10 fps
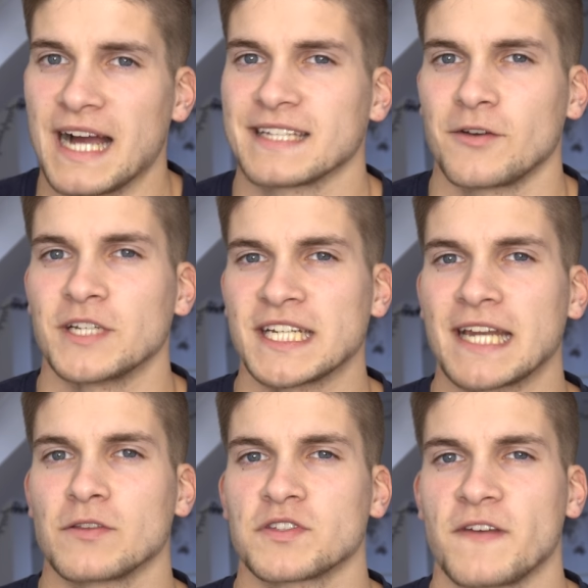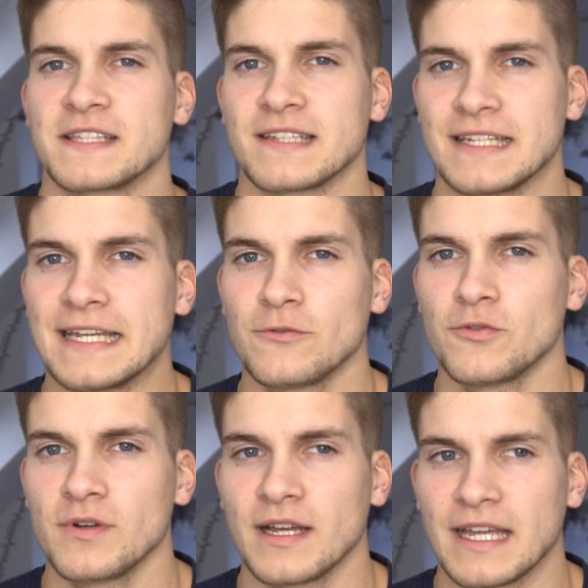der A321
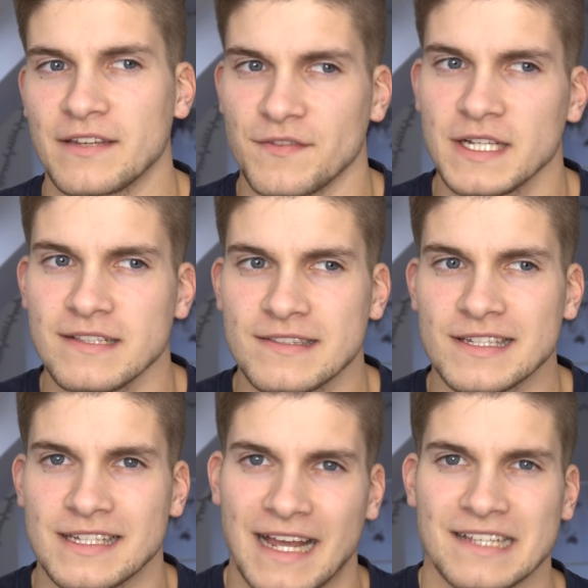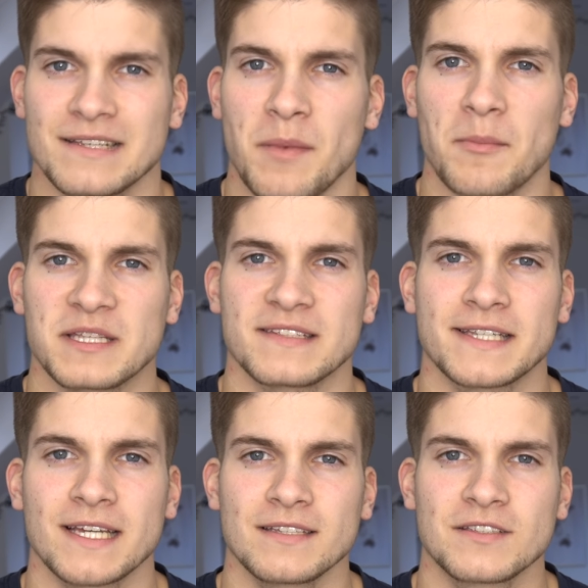Neo, entwickelt sich langsam aber
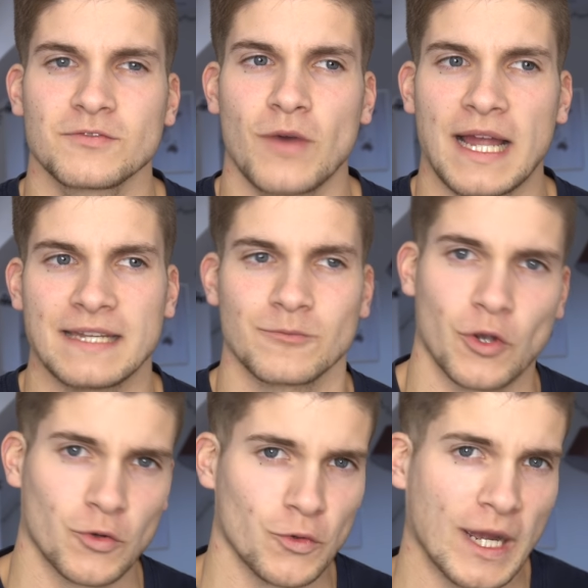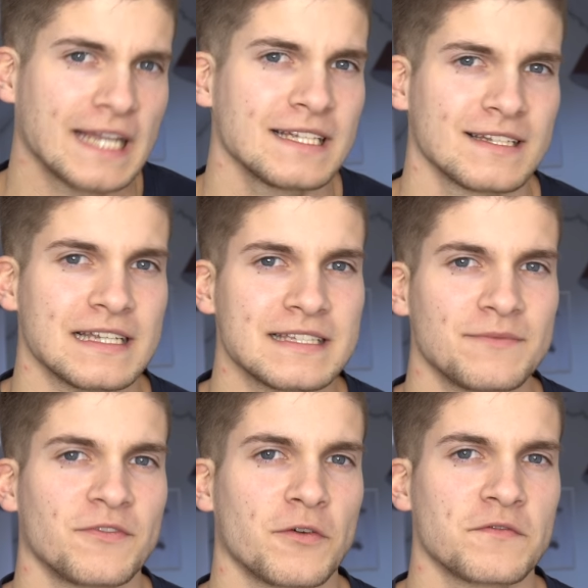sicher zu einem Konkurrenten der
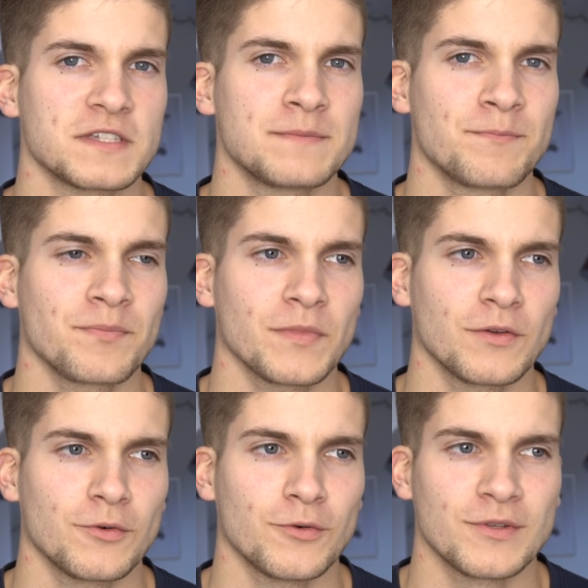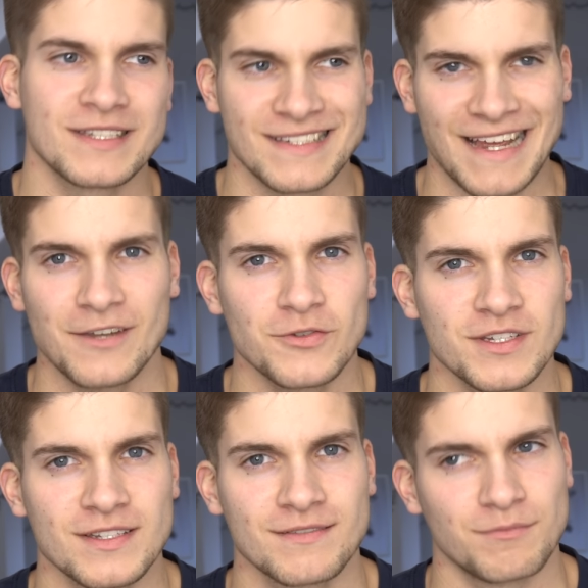757 und
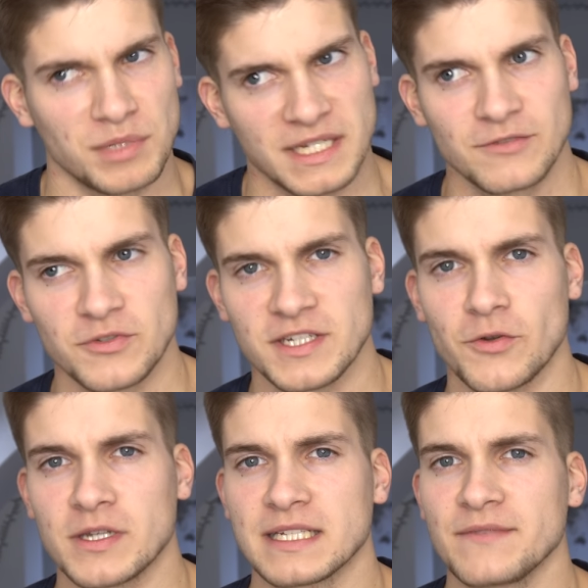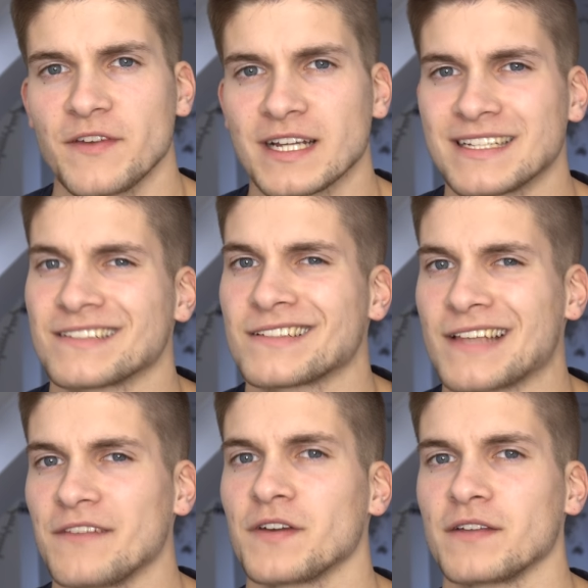dadurch, bedingt durch die neuen Triebwerke, dass es
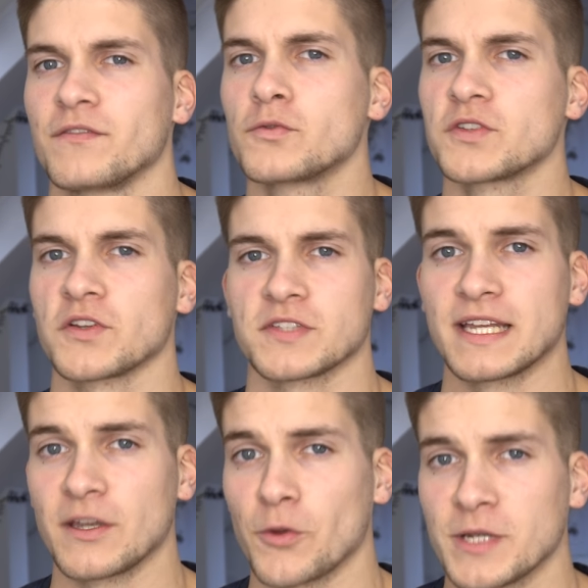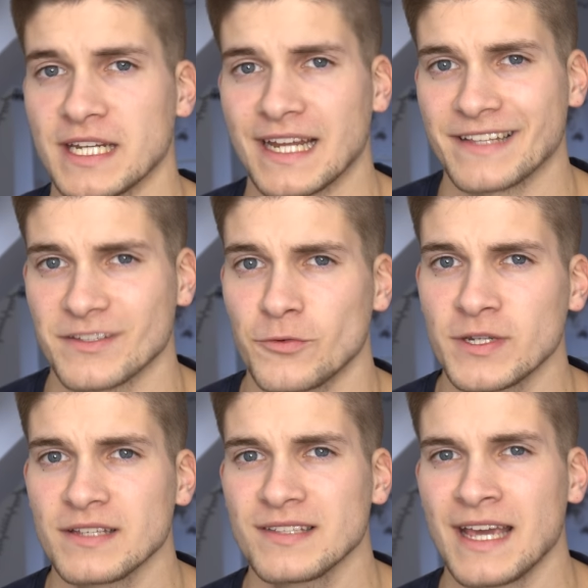einfach ein Flugzeug aus einer neuen
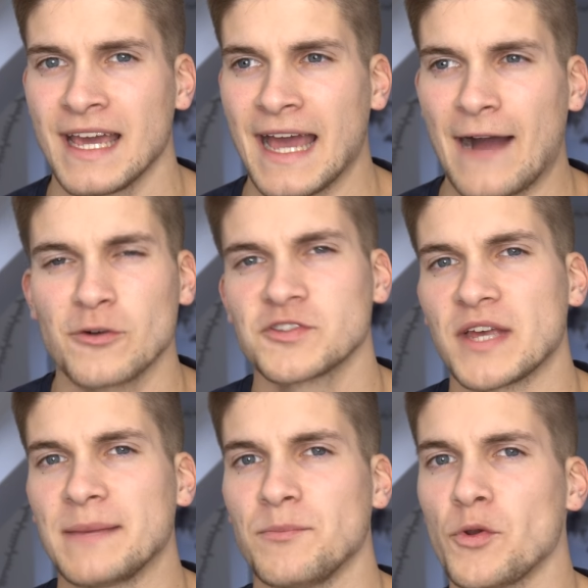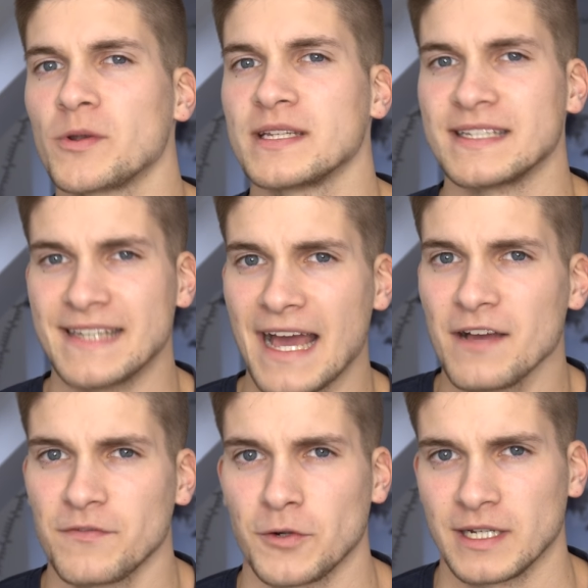Generation ist, auch zu einem möglichen
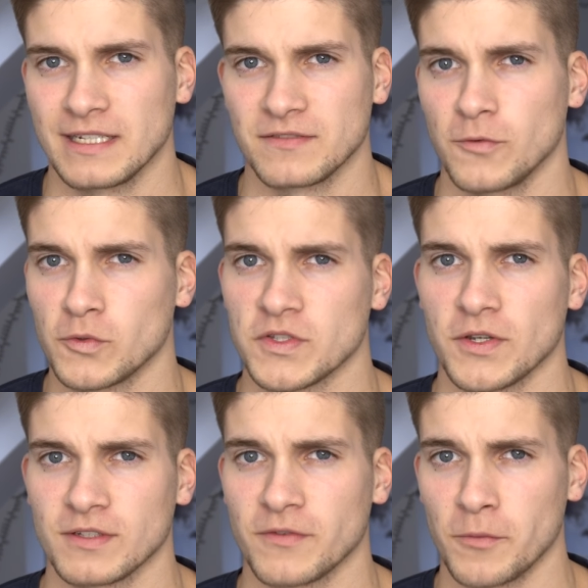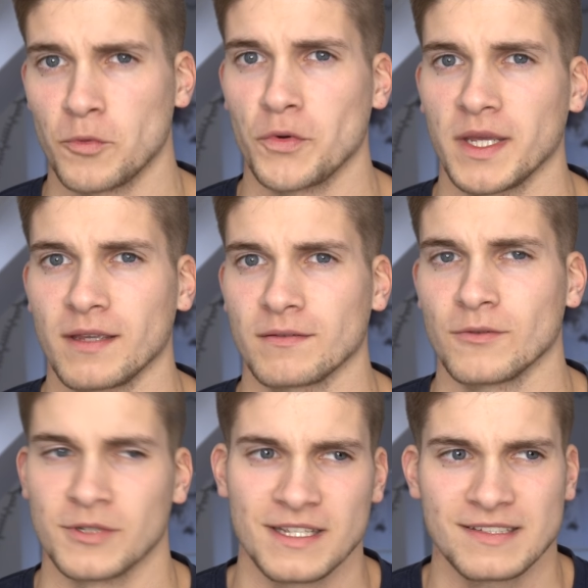Nachfolger des Flugzeuges von Boeing.
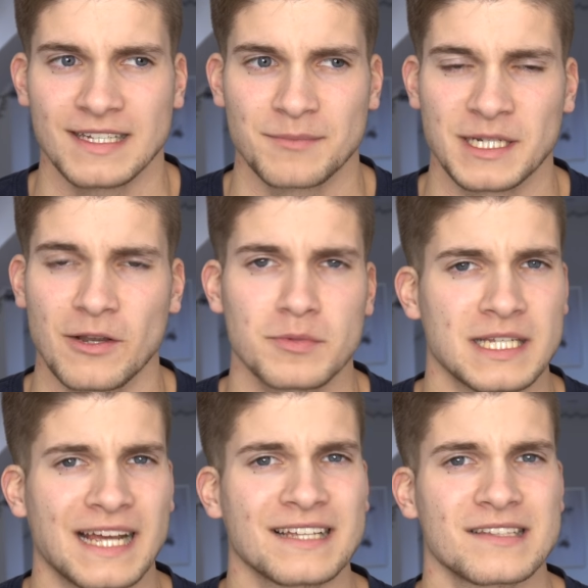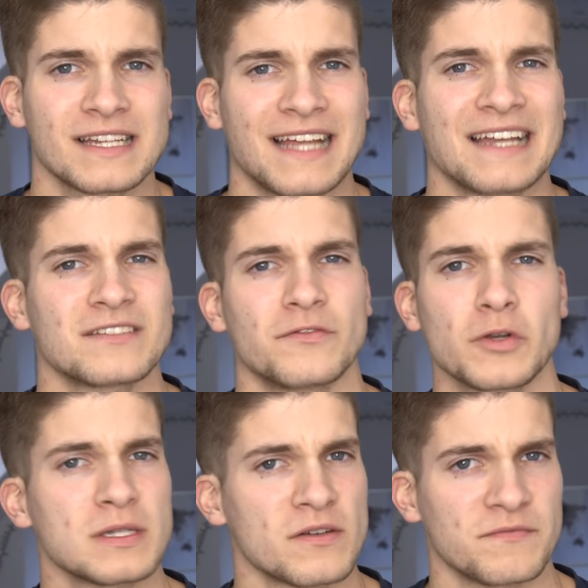Und das hatte man, glaube ich, lange Zeit gar nicht so
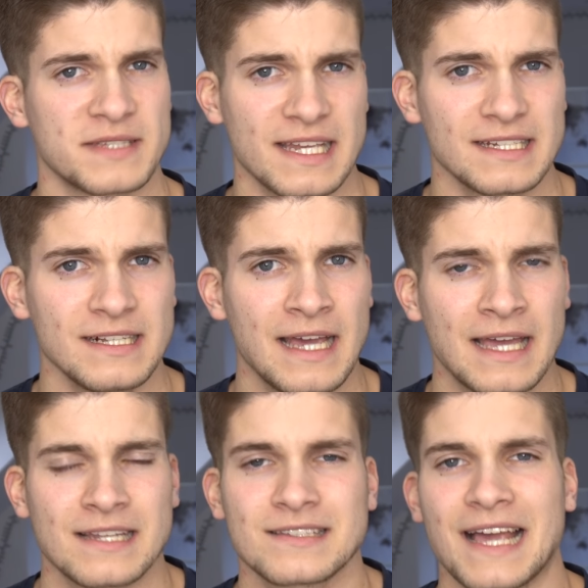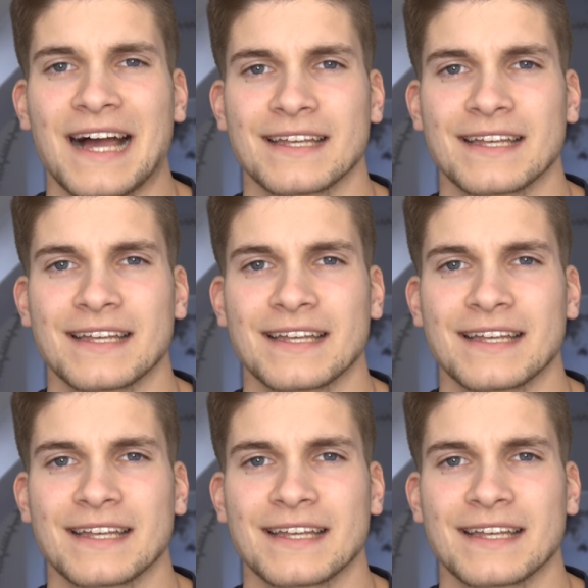wirklich auf dem Zettel, dass der